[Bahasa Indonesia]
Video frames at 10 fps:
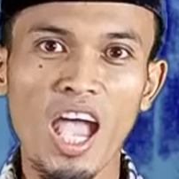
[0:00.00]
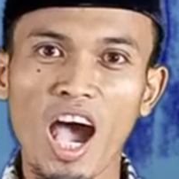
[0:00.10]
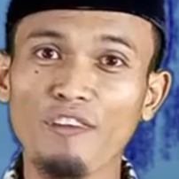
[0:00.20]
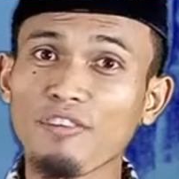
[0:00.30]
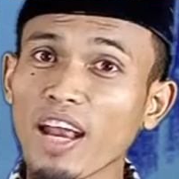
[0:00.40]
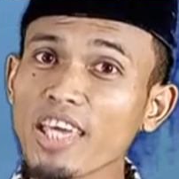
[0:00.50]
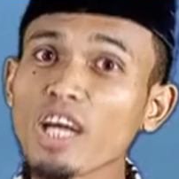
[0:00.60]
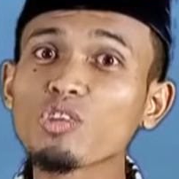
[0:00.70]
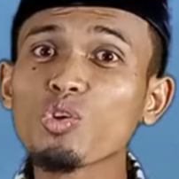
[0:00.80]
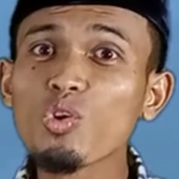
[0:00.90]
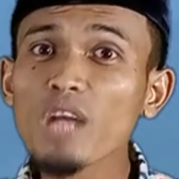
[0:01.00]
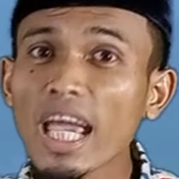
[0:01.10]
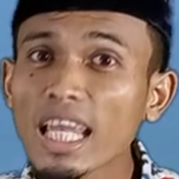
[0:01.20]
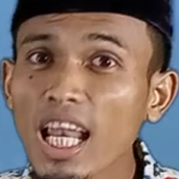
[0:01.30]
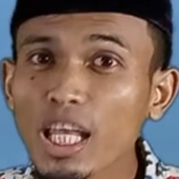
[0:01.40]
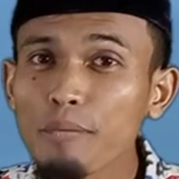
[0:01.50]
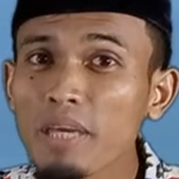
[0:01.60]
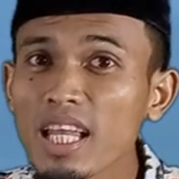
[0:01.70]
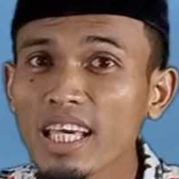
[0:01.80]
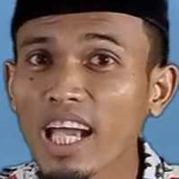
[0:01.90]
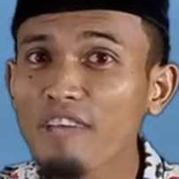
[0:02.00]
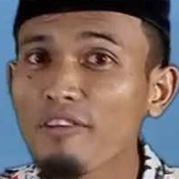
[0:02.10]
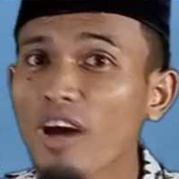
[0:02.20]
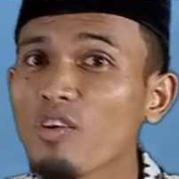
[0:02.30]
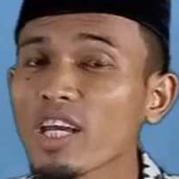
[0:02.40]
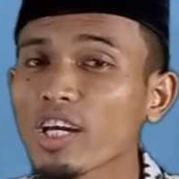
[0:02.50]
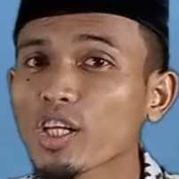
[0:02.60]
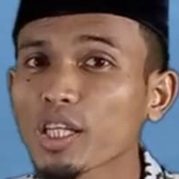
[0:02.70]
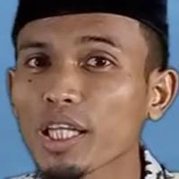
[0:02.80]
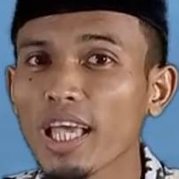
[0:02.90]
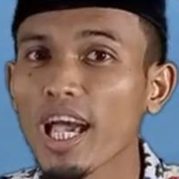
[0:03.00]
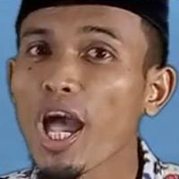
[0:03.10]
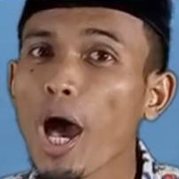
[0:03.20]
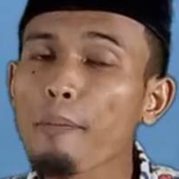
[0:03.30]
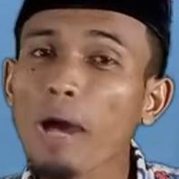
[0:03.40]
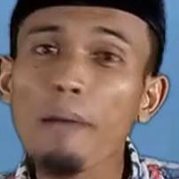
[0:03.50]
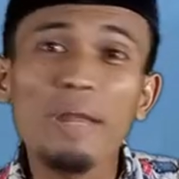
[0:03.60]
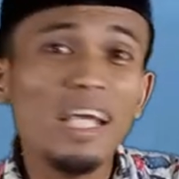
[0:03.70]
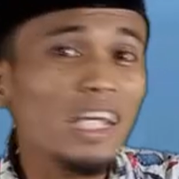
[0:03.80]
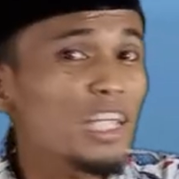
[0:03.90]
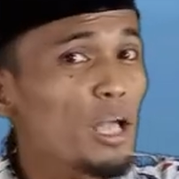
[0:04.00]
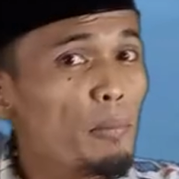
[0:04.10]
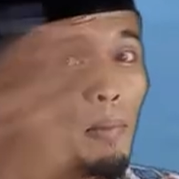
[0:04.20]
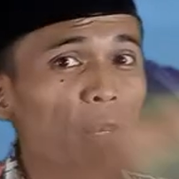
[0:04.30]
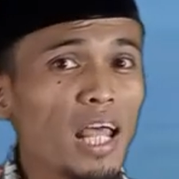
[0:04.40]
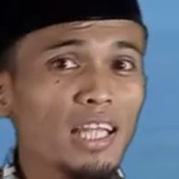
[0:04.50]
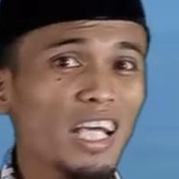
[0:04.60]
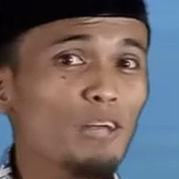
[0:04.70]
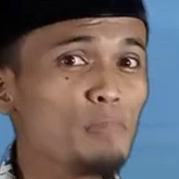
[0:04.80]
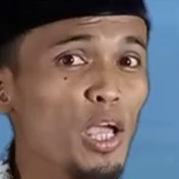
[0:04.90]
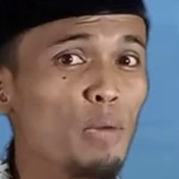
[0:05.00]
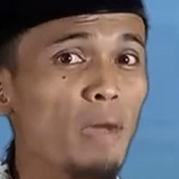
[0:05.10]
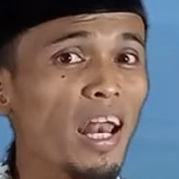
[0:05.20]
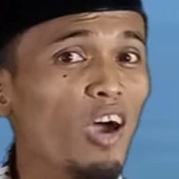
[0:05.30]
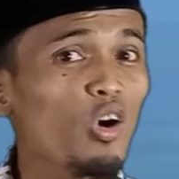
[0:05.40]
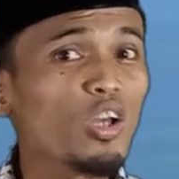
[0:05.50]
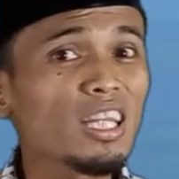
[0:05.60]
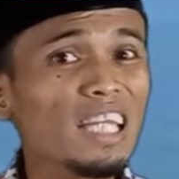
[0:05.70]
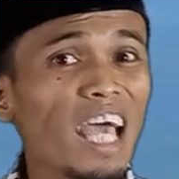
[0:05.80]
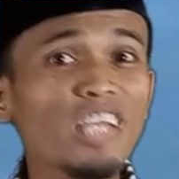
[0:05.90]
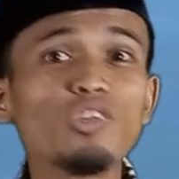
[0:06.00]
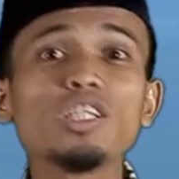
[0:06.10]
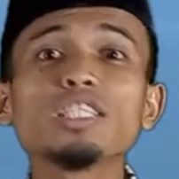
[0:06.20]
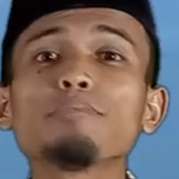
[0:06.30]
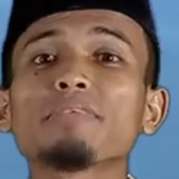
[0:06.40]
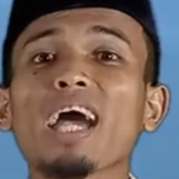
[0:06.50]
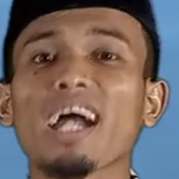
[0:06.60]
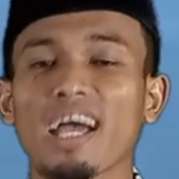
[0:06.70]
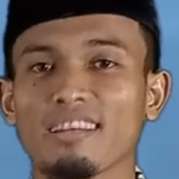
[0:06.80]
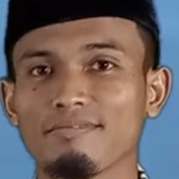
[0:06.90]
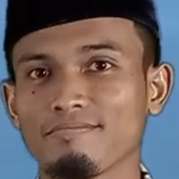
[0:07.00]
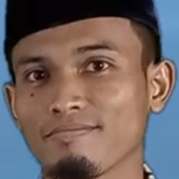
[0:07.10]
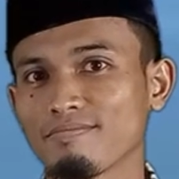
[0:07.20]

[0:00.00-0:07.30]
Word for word: Afala yang duruna ilal ibili kaifa Apakah mereka tidak memperhatikan bagaimana onta itu diciptakan?